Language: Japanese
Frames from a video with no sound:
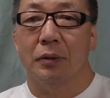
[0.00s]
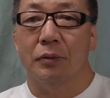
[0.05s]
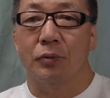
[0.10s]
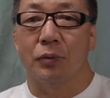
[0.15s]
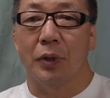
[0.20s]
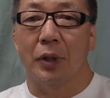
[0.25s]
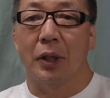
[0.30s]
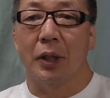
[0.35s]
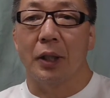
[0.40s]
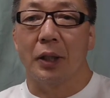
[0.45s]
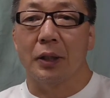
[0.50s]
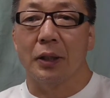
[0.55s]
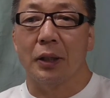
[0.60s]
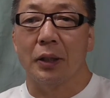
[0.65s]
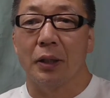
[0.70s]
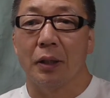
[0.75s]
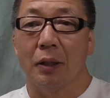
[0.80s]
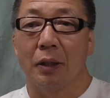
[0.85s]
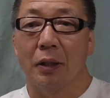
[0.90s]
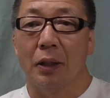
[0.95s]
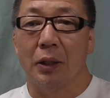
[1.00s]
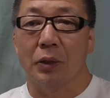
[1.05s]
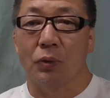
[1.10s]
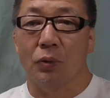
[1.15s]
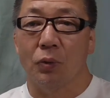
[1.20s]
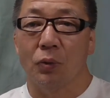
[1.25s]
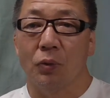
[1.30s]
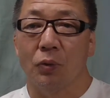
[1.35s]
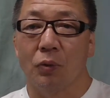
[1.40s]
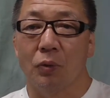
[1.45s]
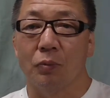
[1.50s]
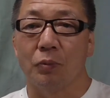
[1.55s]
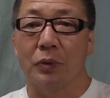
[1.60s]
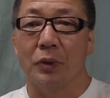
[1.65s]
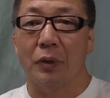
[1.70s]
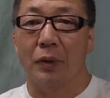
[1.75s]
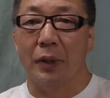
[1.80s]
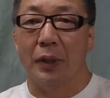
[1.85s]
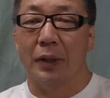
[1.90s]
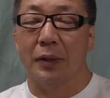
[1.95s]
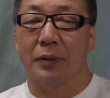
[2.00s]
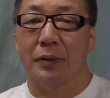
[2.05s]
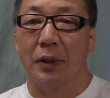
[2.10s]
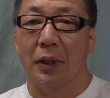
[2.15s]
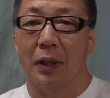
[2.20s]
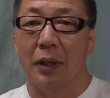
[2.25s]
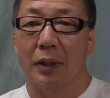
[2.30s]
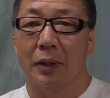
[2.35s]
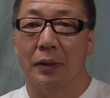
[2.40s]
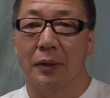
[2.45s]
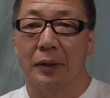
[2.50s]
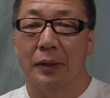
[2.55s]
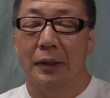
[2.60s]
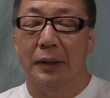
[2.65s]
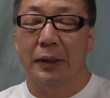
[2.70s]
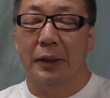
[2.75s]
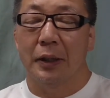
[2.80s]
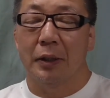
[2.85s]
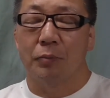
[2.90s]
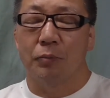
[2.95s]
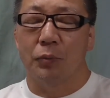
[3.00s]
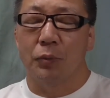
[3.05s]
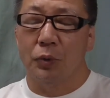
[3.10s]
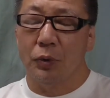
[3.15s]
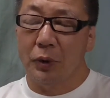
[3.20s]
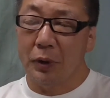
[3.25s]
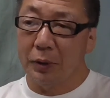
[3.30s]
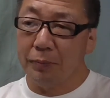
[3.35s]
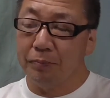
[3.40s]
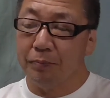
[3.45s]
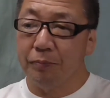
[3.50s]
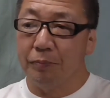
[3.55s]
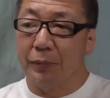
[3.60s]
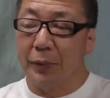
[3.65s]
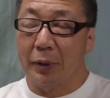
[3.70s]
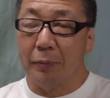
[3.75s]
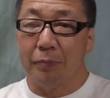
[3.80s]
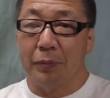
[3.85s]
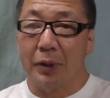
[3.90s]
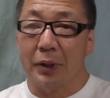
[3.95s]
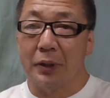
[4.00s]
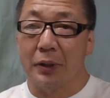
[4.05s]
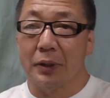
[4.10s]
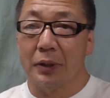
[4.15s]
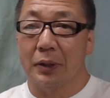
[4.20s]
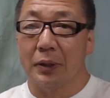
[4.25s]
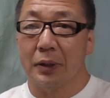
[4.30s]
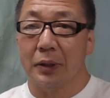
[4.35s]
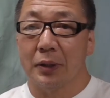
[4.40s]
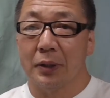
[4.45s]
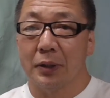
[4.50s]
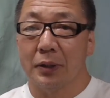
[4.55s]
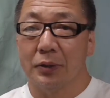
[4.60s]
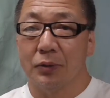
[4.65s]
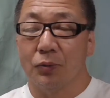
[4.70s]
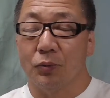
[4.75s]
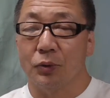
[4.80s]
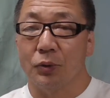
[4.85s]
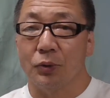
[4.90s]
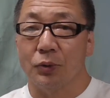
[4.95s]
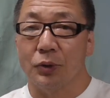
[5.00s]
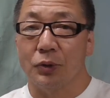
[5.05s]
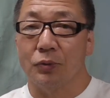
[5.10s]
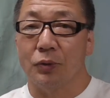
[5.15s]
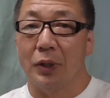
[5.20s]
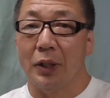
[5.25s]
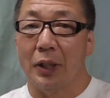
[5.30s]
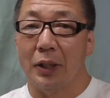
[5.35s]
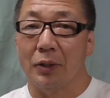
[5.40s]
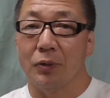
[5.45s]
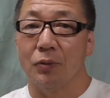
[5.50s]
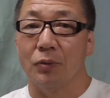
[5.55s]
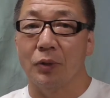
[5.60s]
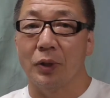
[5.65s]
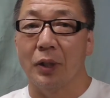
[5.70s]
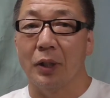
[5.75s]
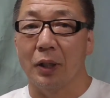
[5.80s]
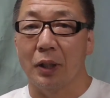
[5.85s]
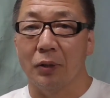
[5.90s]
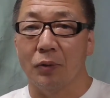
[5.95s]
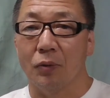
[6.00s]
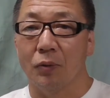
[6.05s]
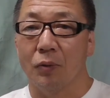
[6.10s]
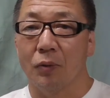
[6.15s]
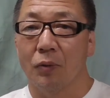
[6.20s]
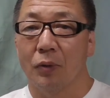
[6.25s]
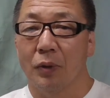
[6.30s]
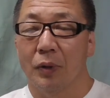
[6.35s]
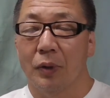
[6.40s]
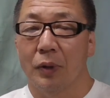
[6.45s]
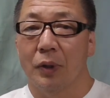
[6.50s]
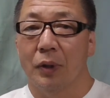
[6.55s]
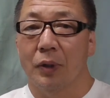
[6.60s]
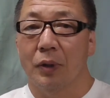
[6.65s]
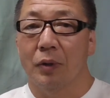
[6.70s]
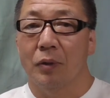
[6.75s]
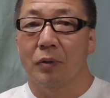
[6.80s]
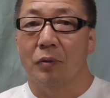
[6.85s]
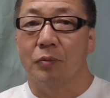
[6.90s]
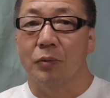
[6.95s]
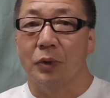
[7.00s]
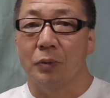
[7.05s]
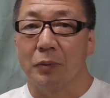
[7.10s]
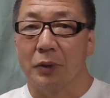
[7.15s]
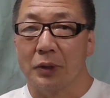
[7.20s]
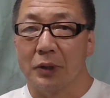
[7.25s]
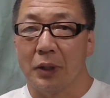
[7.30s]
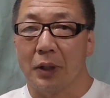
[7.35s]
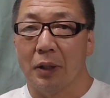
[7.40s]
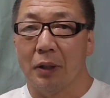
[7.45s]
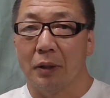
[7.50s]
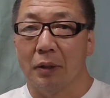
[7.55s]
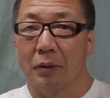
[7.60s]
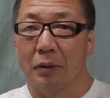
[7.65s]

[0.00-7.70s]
受けられたんだかなと思ったわけですが、もうやっぱり、そうしょっちゅうはやりとうねえなと思いました。